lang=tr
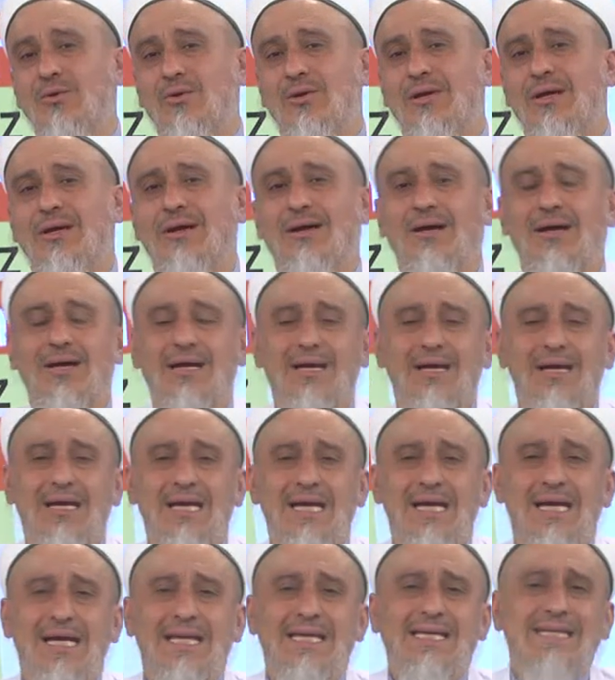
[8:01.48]
ya.
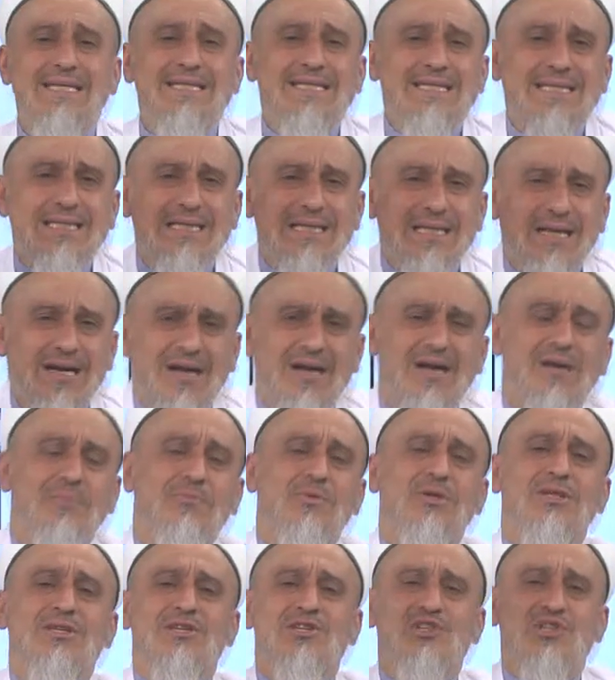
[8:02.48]

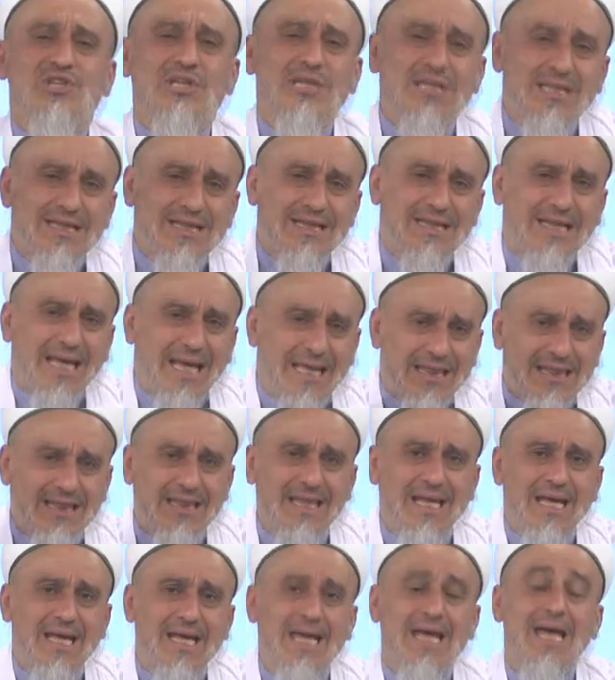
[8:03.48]
İslam'ın
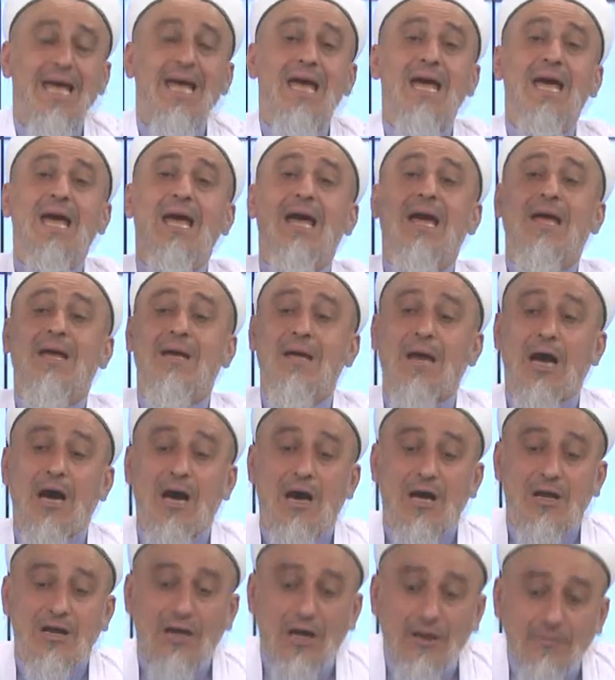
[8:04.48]
şiddetle
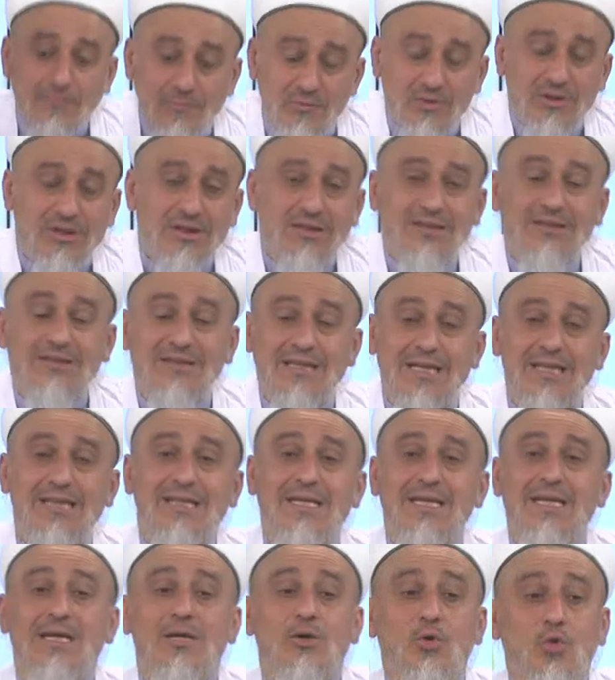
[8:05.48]
haramdır
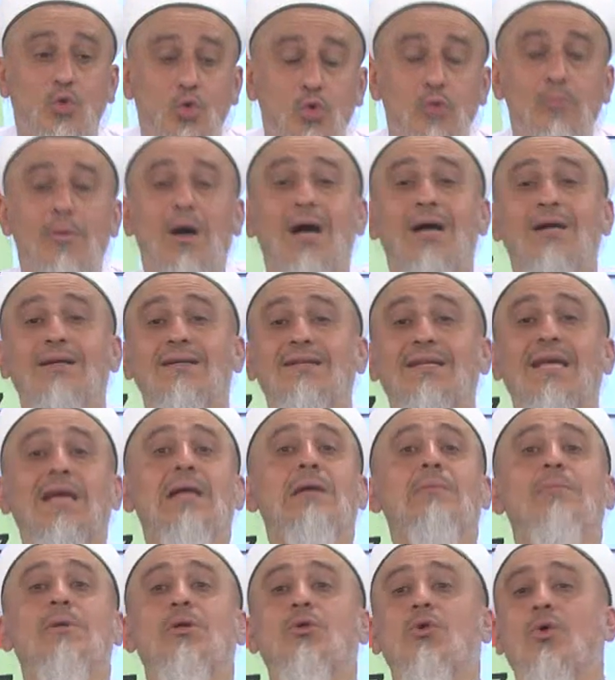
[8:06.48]
dediği kumar değil
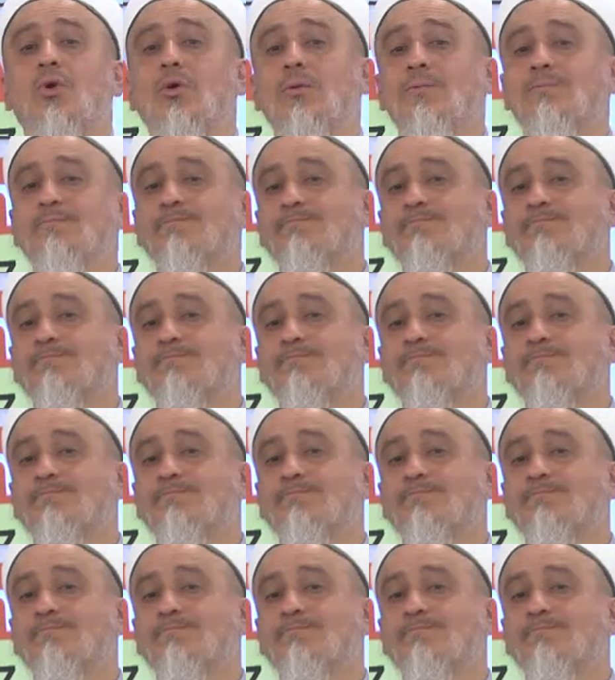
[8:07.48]
midir o?